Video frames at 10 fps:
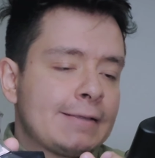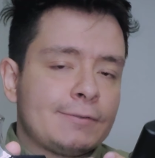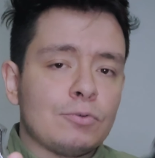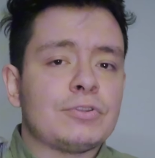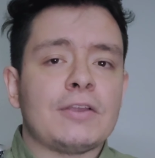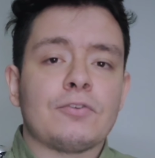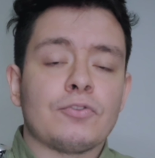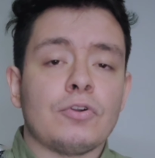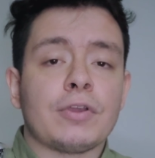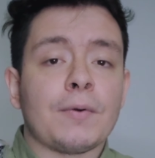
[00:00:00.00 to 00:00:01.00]
si ustedes son
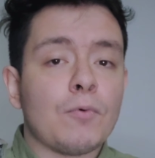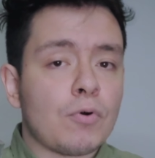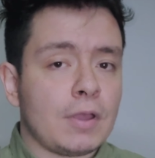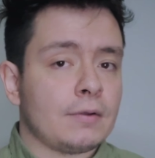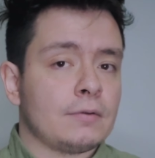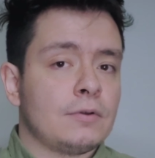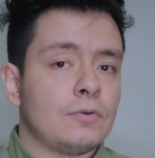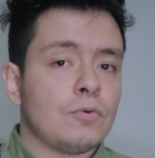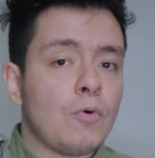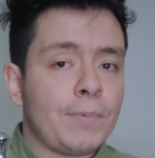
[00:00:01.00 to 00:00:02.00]
de los que buscan
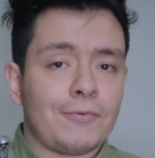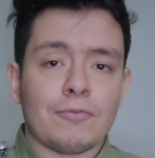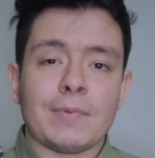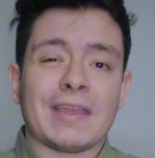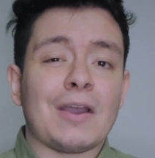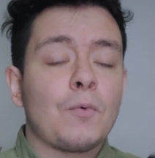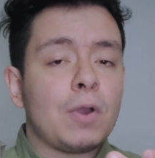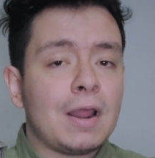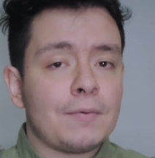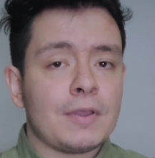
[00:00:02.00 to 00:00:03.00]
un perfume que
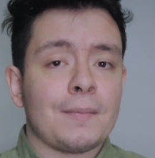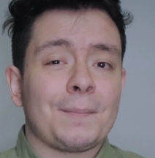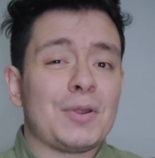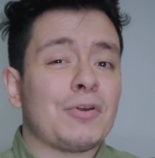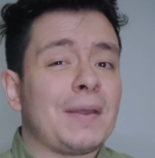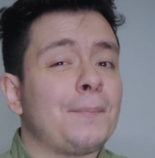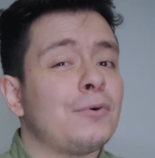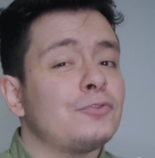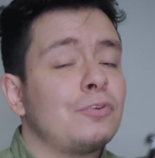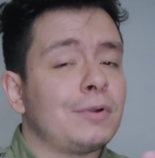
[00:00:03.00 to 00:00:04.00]
huela bien, pero que
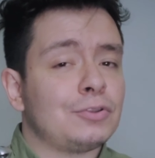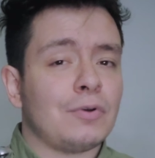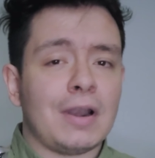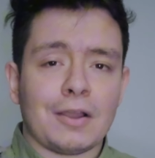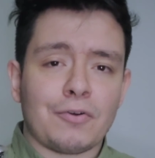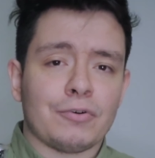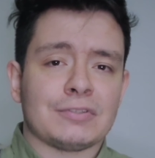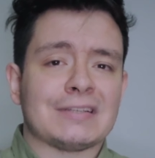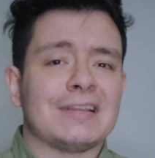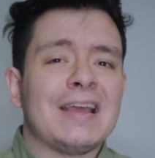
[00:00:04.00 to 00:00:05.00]
por sobre todas las
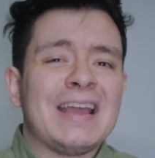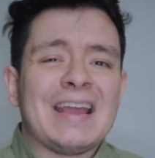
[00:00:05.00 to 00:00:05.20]
cosas